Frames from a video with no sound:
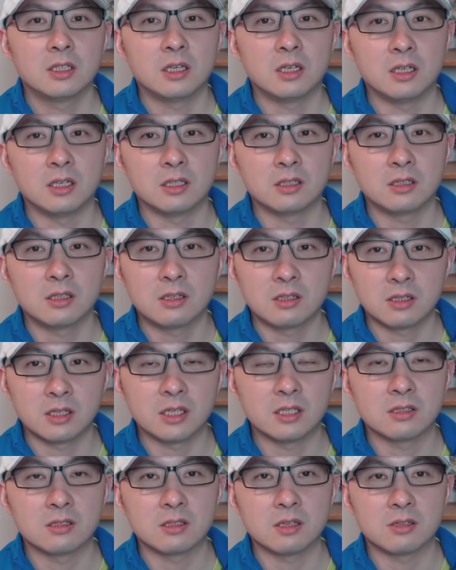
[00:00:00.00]
啊，第二
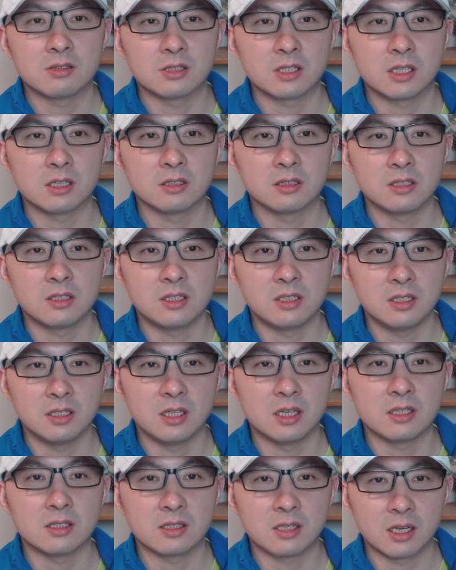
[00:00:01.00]
天早上的七
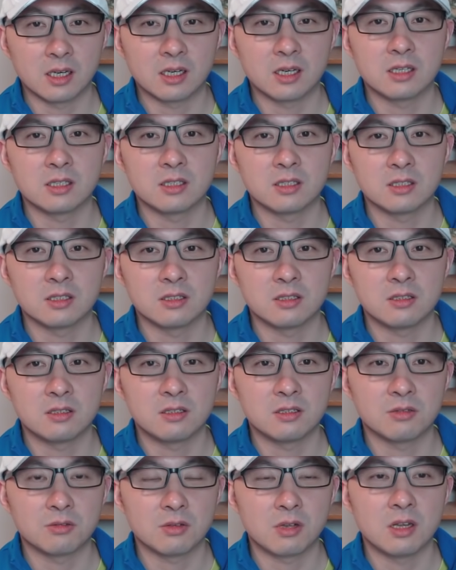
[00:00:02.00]
点才开始
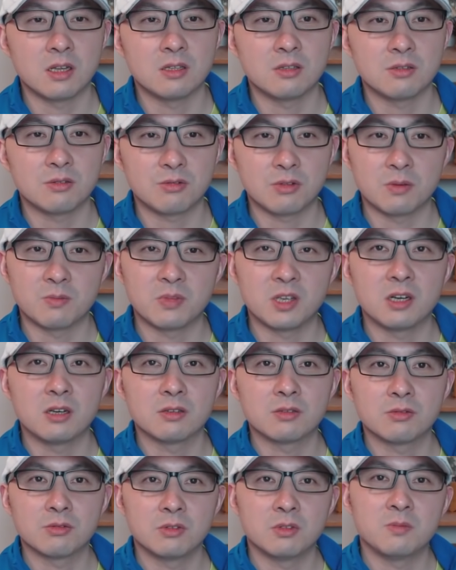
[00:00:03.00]
计算选
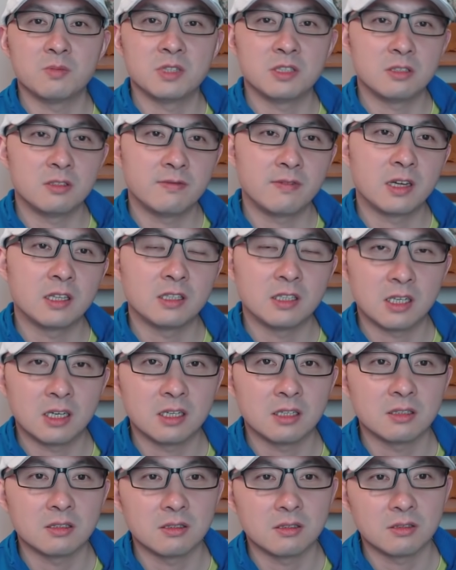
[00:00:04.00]
票，所以宾夕法尼
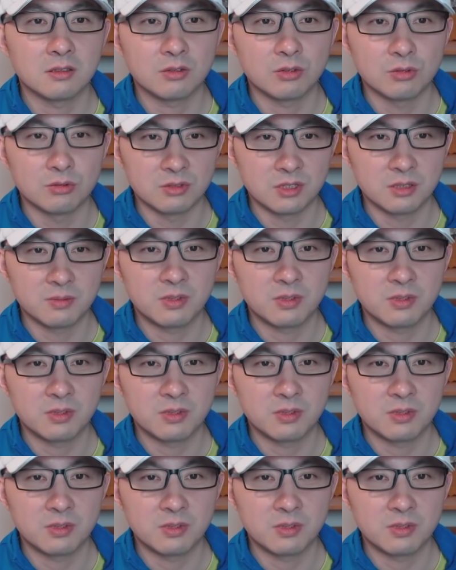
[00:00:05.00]
亚的统计